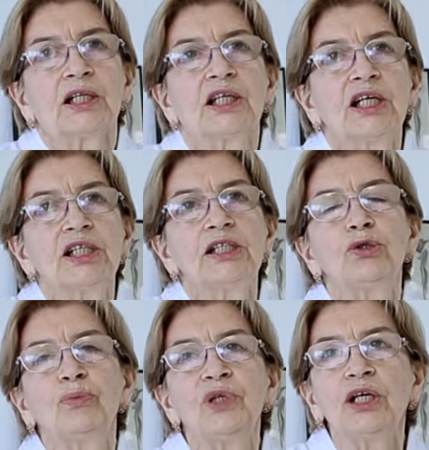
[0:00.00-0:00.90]
даже если
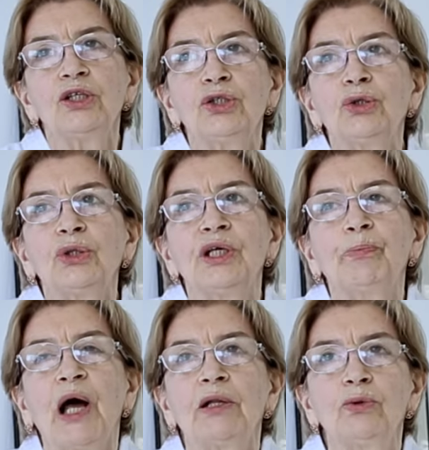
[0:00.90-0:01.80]
у меня ничего не
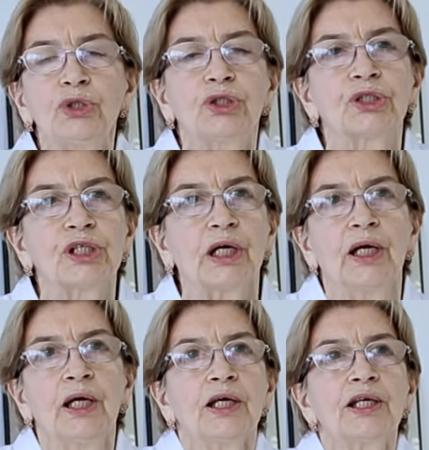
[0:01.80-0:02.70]
получится,
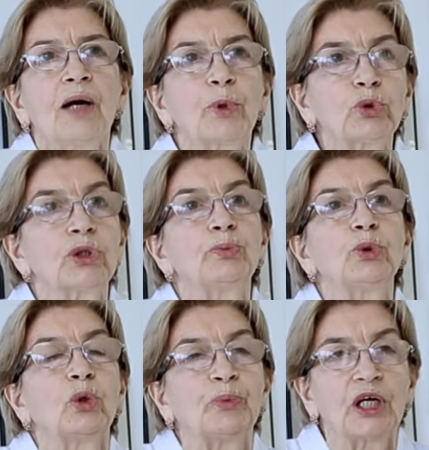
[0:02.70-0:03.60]
я просто
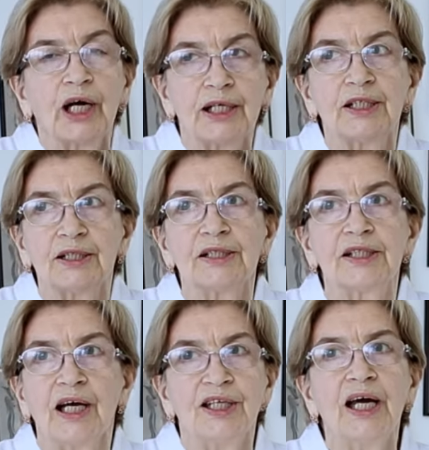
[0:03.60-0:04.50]
буду приходить на
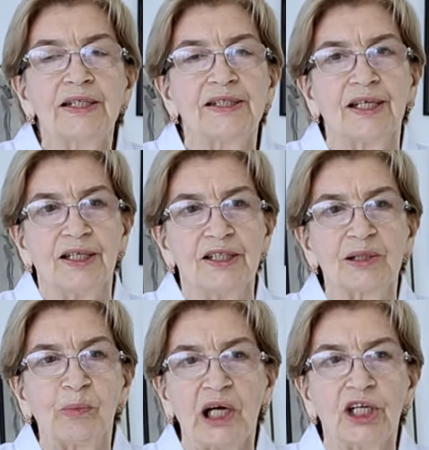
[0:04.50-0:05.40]
занятия и
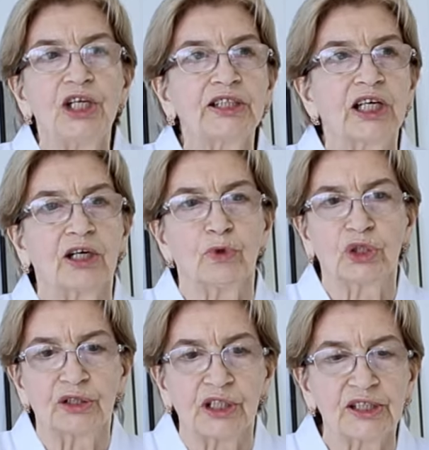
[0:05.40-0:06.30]
смотреть, как вот
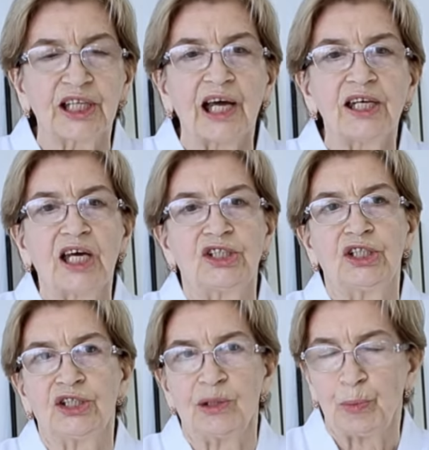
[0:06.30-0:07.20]
этот настоящий
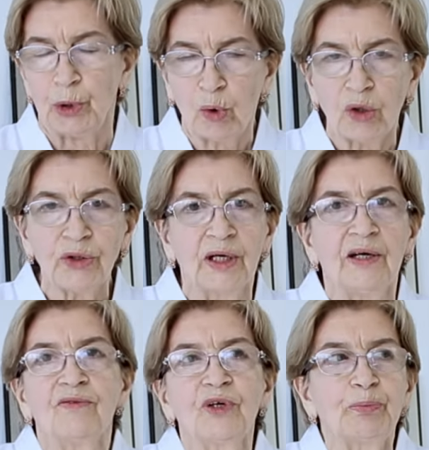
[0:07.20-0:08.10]
чемпион
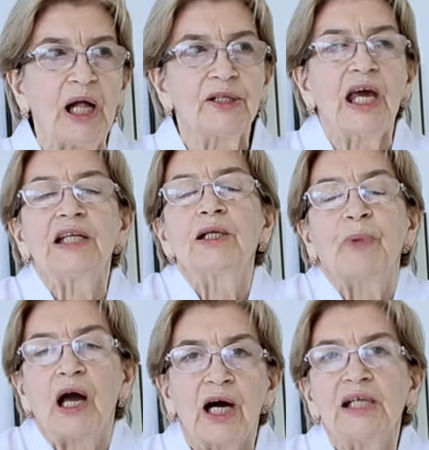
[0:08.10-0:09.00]
выполняет и
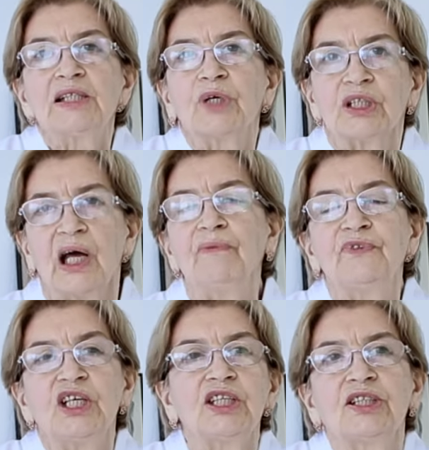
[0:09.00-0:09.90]
показывает нам
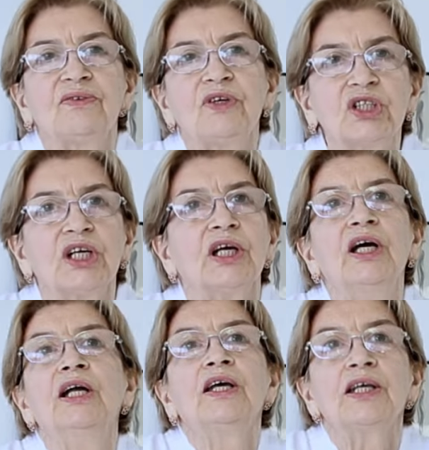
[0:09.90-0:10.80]
все эти движения.
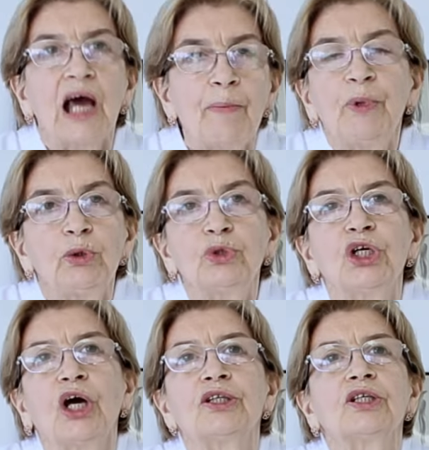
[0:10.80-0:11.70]
Я
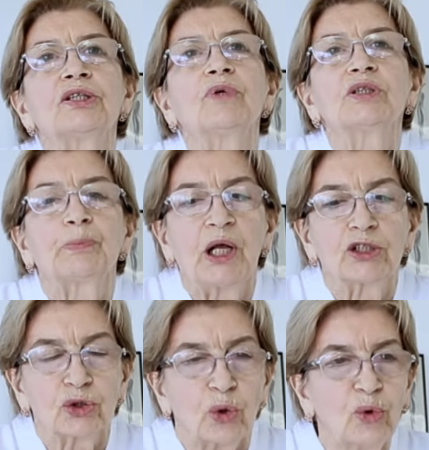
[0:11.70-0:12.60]
получаю от этого
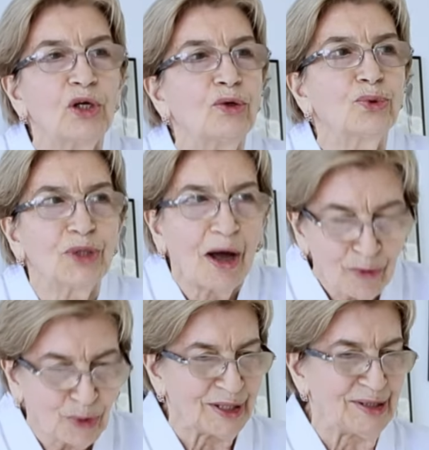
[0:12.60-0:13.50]
сплошное
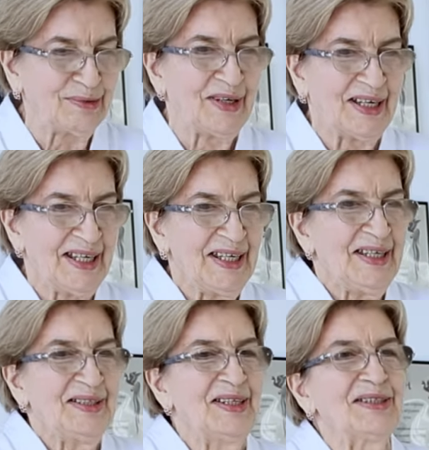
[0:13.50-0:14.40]
удовольствие.
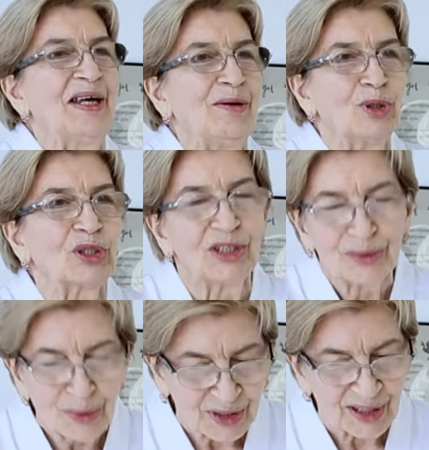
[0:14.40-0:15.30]
Не знаю, может, не
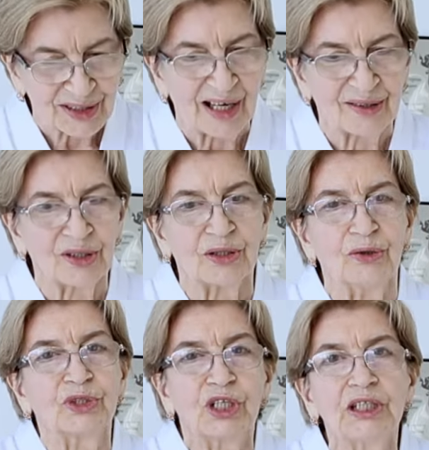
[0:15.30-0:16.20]
нужно так говорить, но
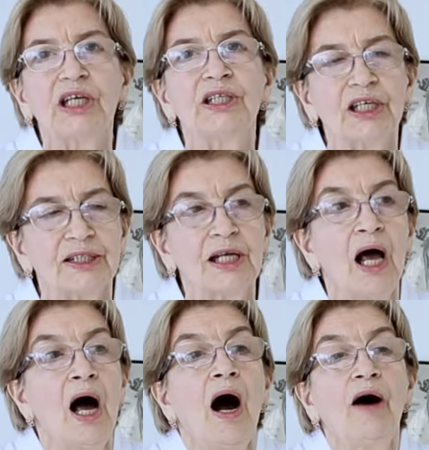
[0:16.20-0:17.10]
вот это есть.
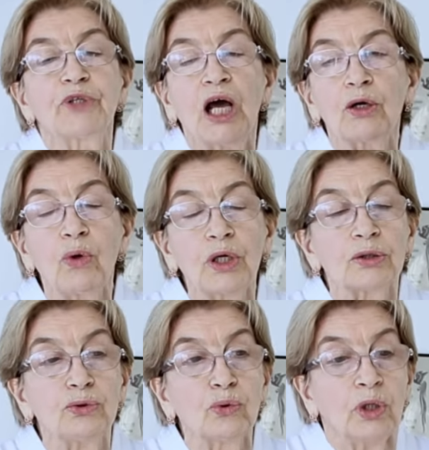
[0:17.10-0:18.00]
А второе,
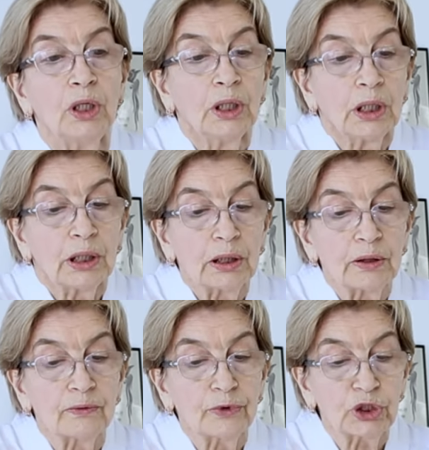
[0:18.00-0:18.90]
ну,
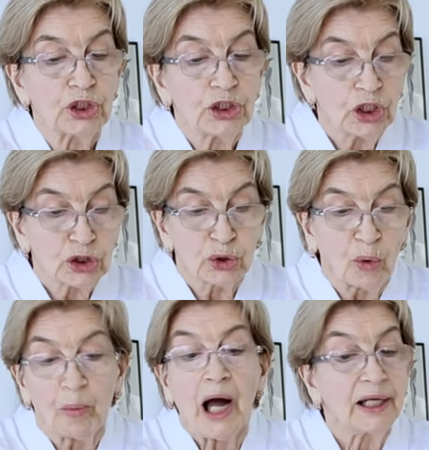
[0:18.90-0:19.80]
вот сидишь
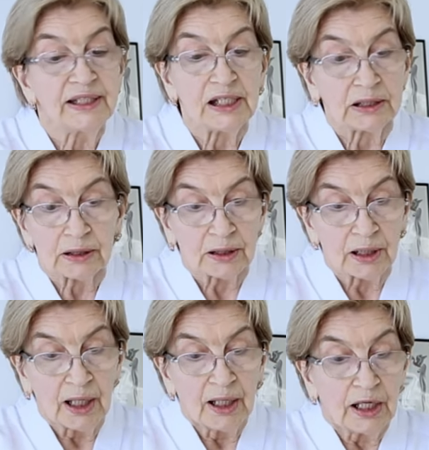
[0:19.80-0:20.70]
дома один
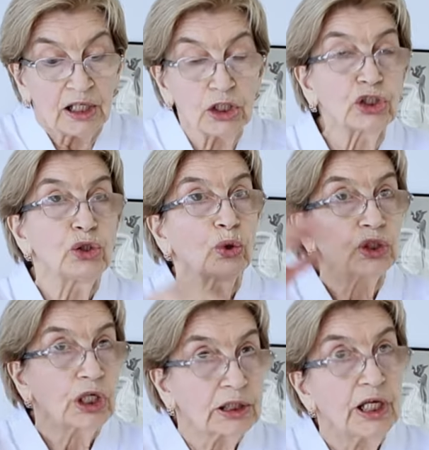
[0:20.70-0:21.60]
и ждешь,
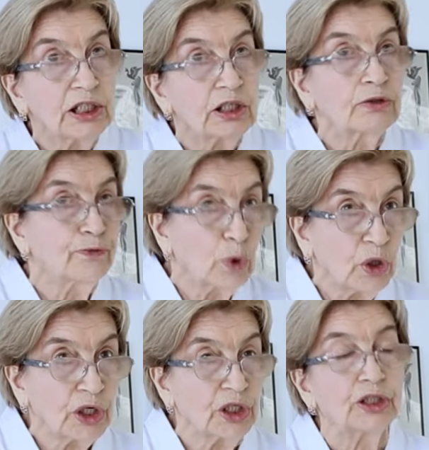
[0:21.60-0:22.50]
когда этот
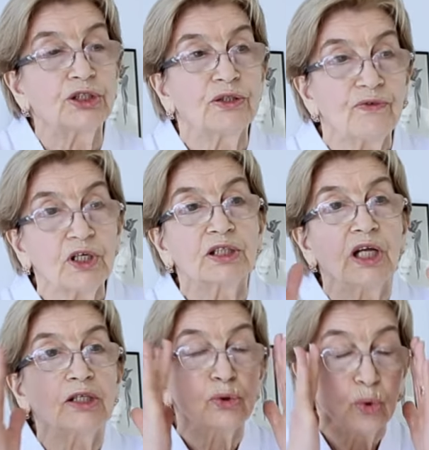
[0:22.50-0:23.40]
вторник и четверг
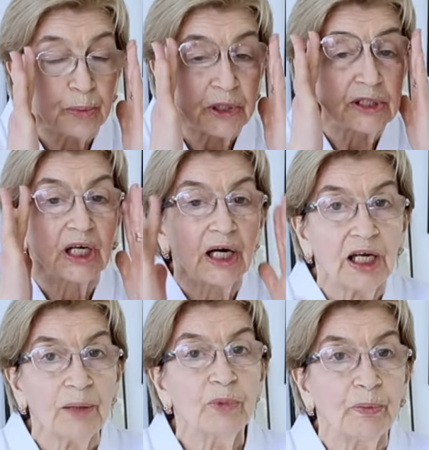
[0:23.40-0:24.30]
наступит.
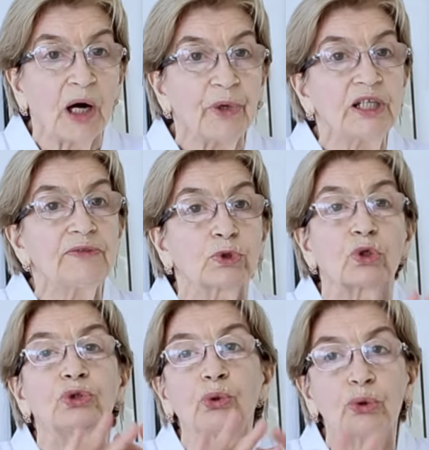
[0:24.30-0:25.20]
Скорее бы попасть вот к
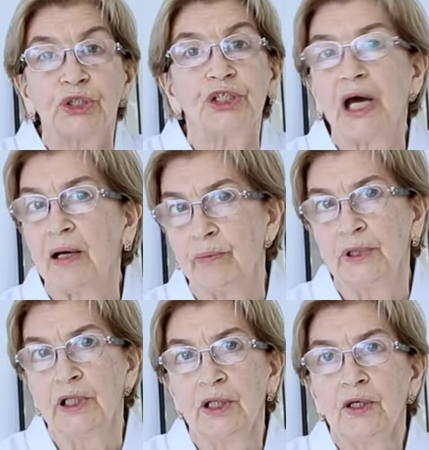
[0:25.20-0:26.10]
друзьям.
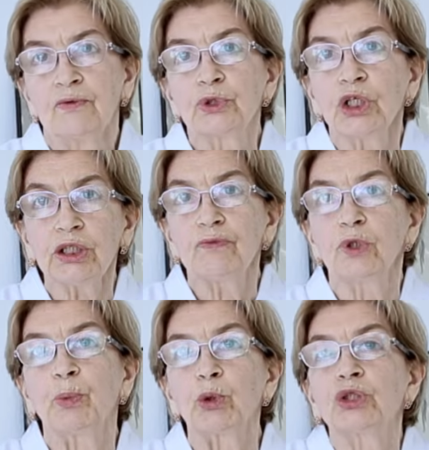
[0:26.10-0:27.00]
Вот это
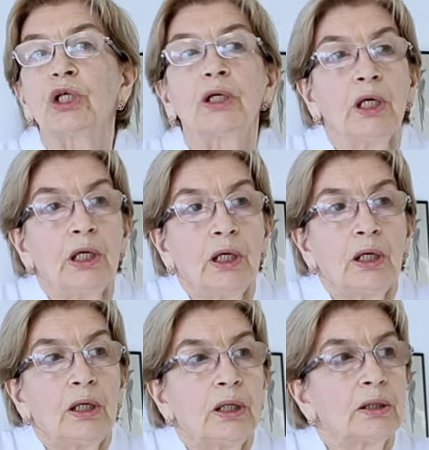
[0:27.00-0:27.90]
вот просто
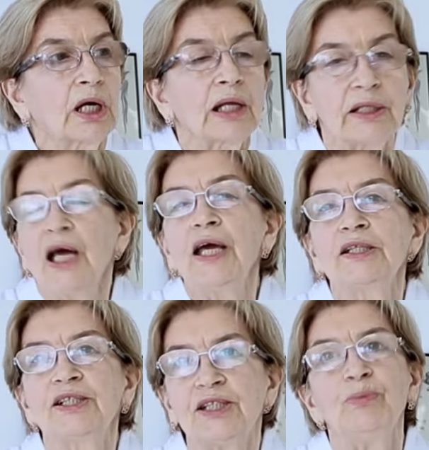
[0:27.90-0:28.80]
родная
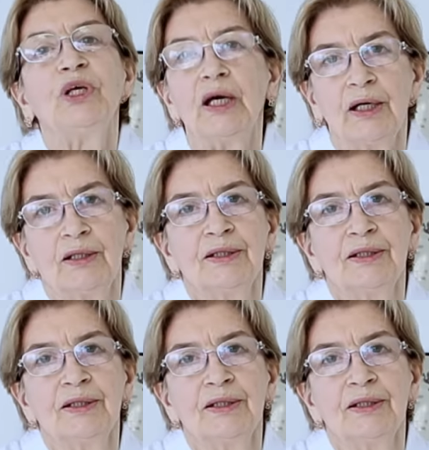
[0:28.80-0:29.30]
семья.